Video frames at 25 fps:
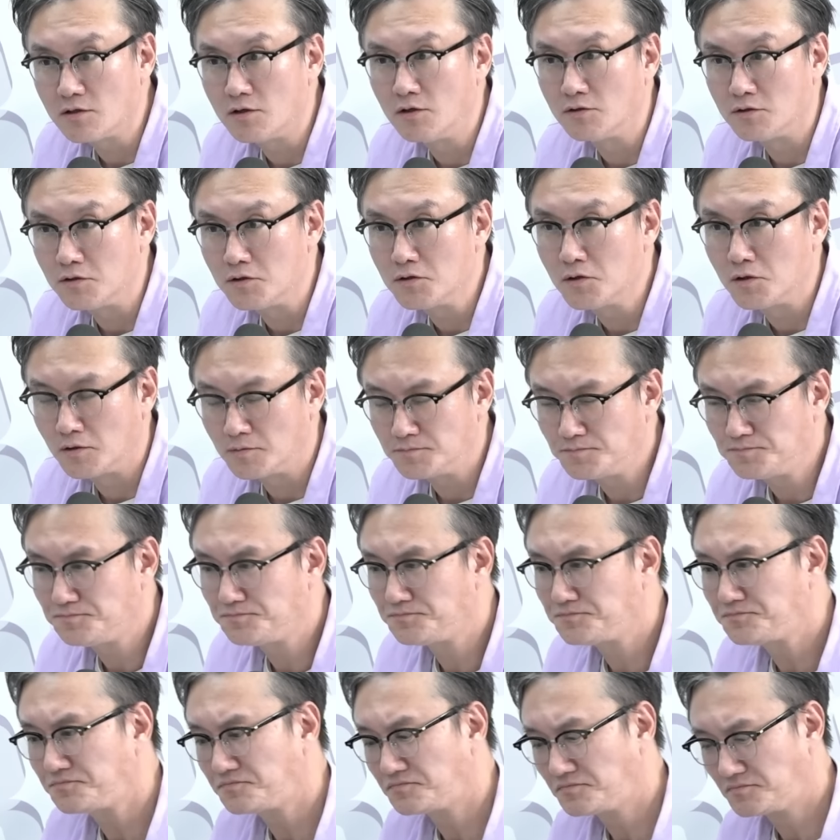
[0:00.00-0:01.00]
있었거든요.
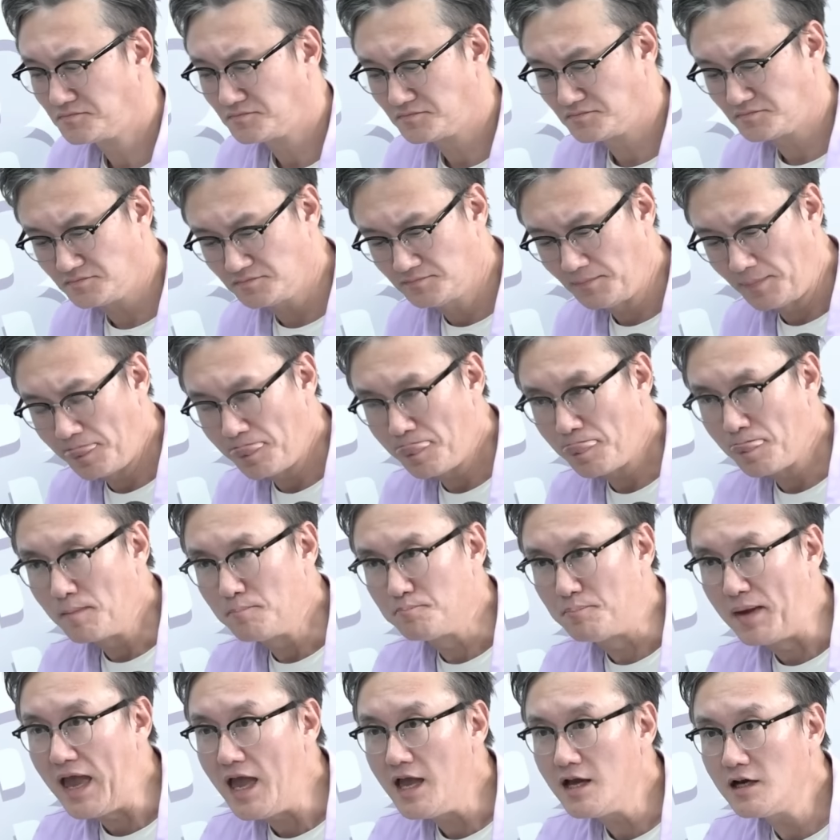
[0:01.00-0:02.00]

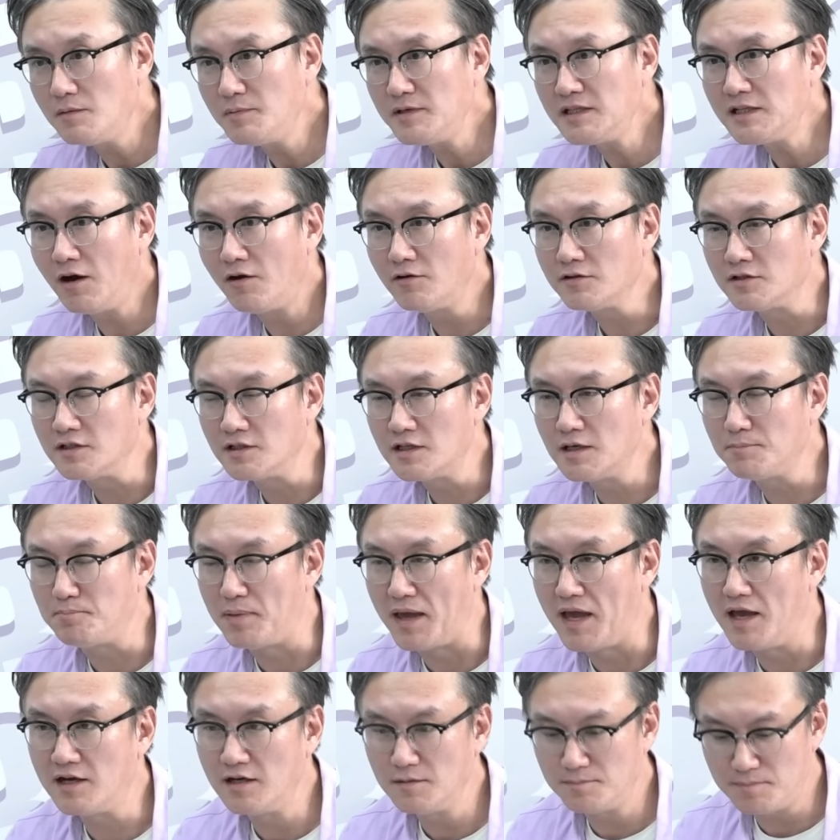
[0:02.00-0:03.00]
배급이 나왔는데
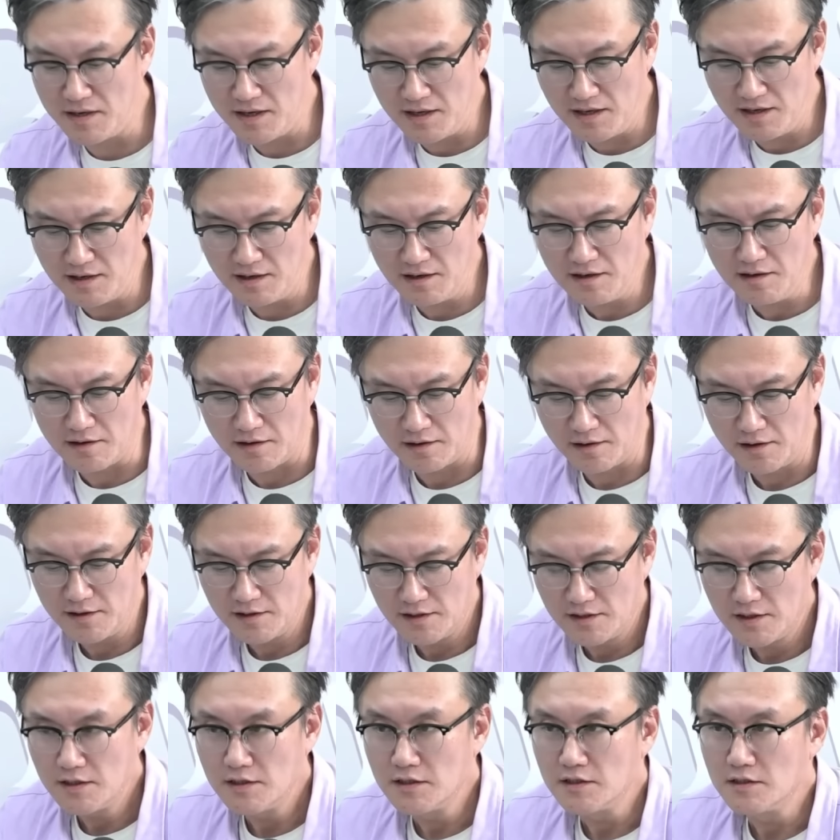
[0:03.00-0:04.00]
배급에
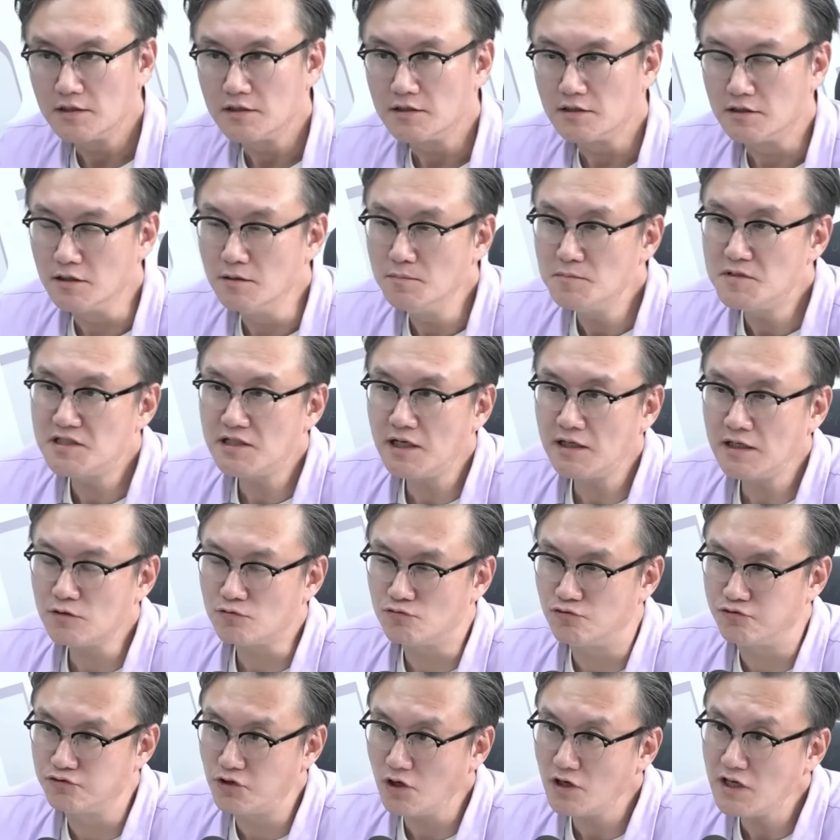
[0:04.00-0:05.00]
음식 안에
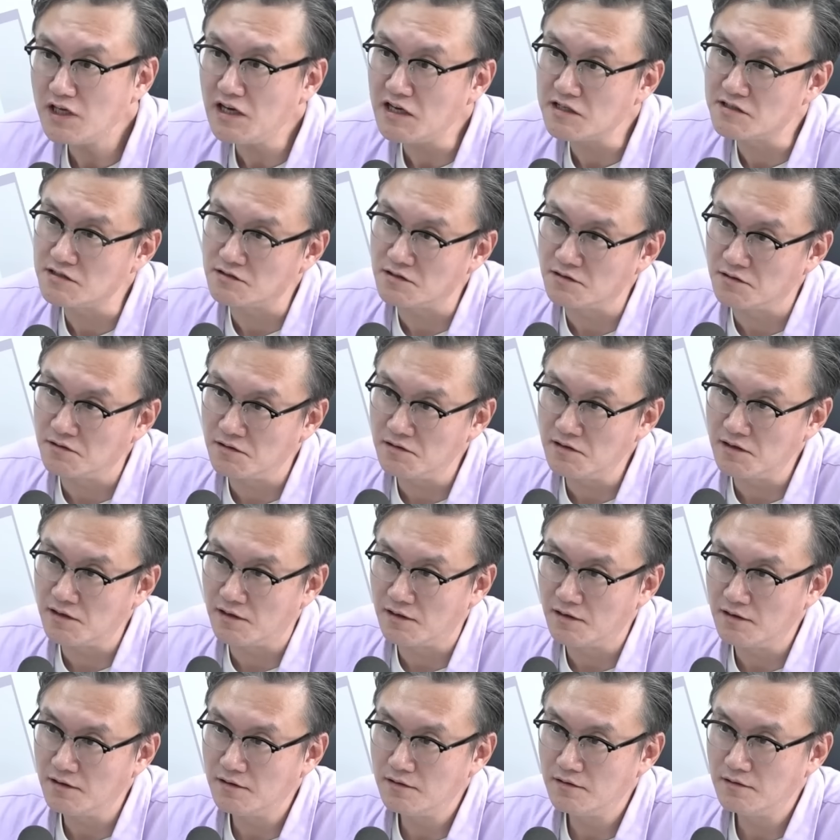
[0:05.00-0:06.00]
구더기가 있었던
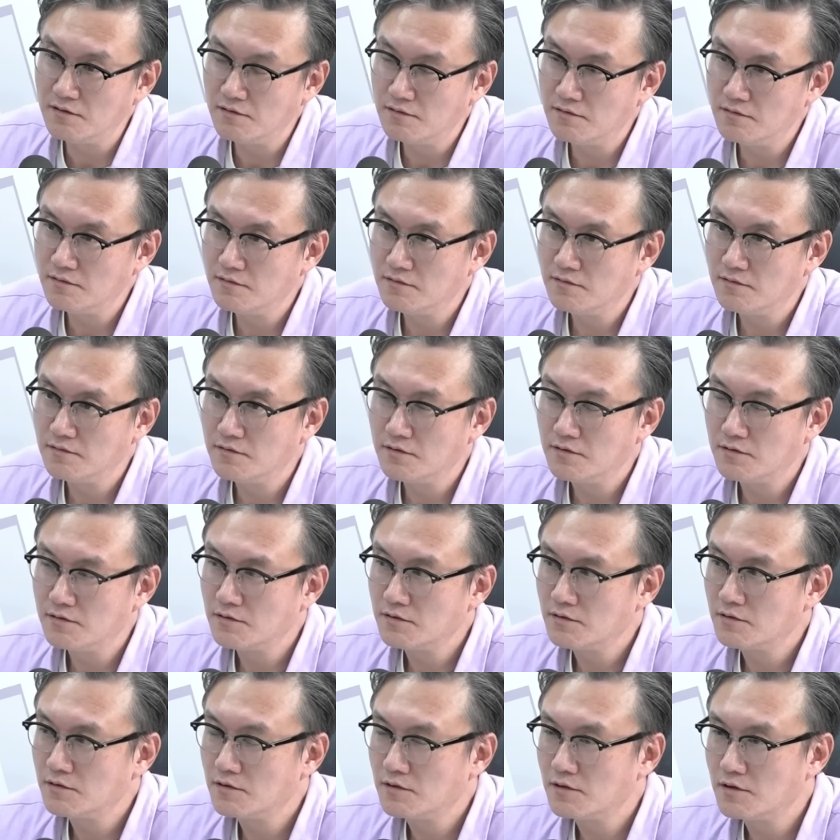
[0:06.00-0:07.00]
거야.
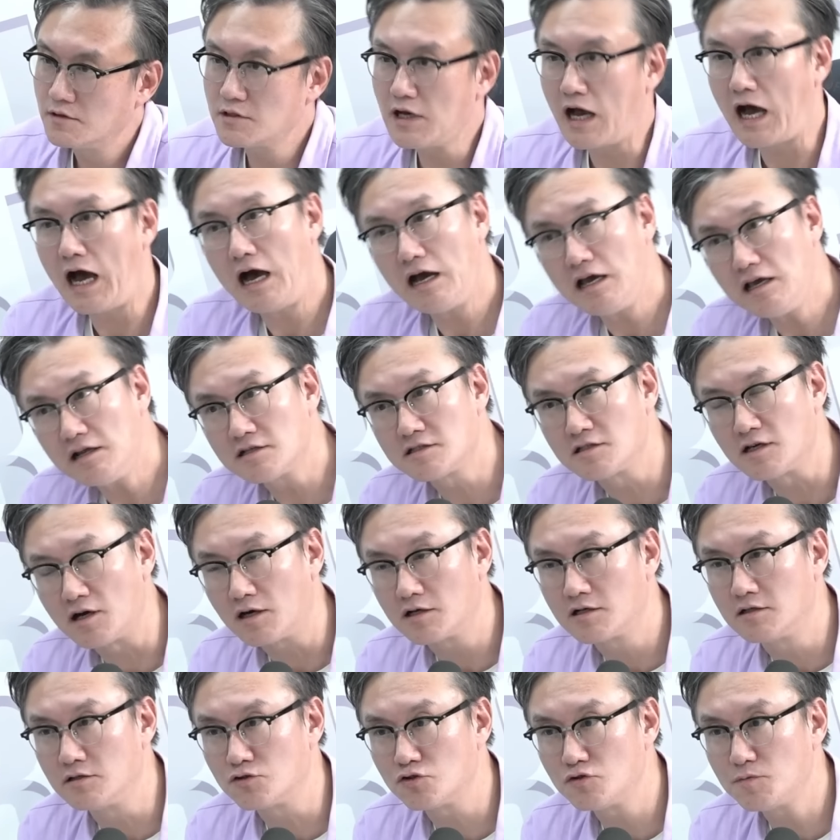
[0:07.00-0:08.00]
그래서 항의를
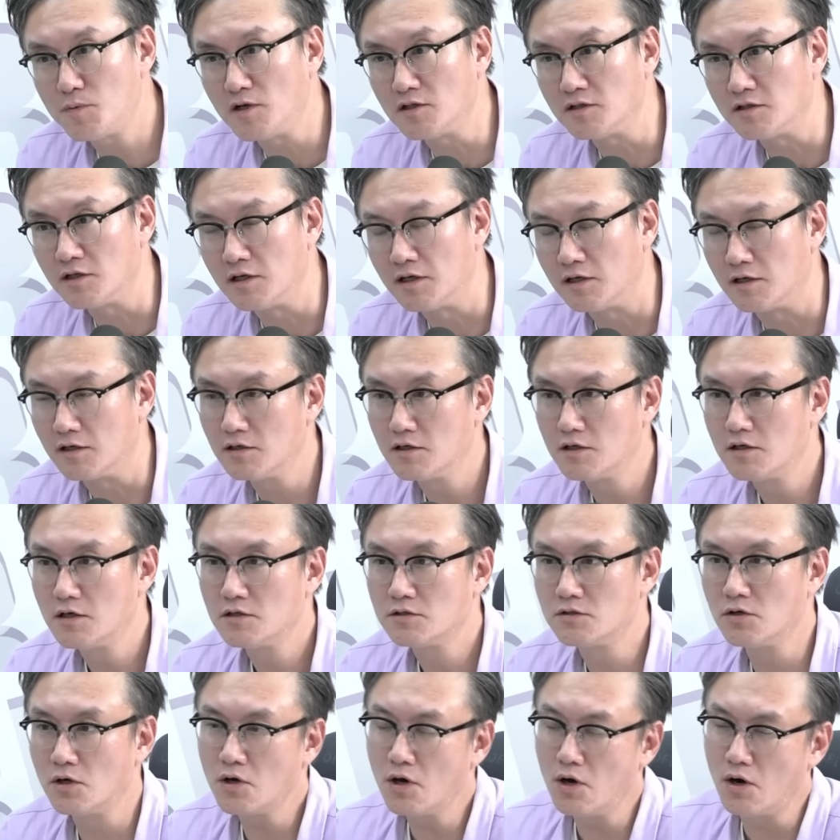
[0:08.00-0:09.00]
했어요. 그 수병들이. 네.
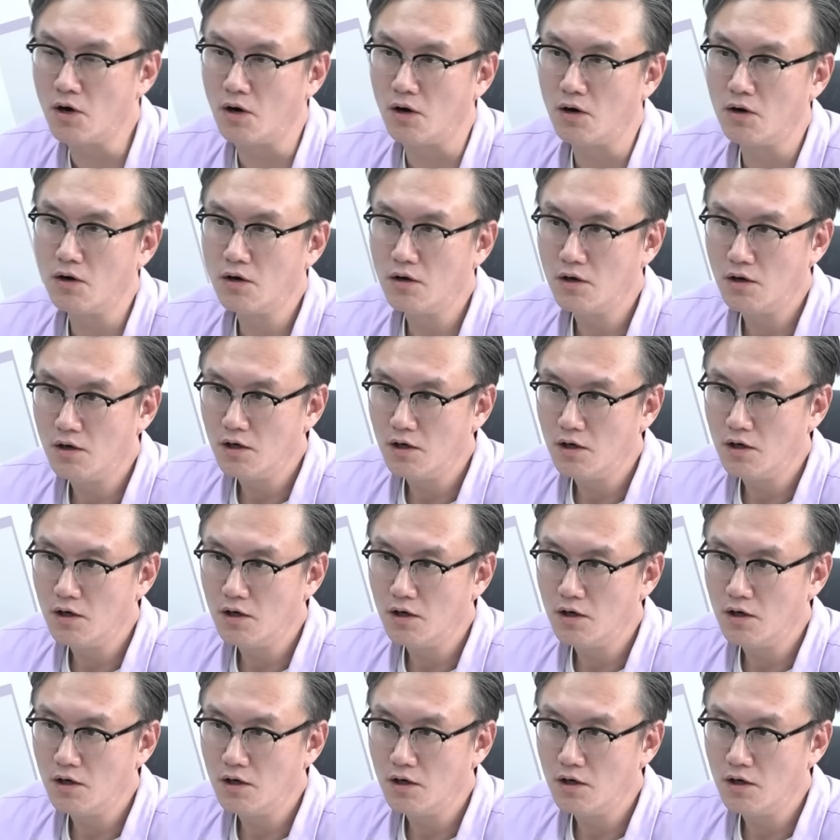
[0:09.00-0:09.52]
저기요.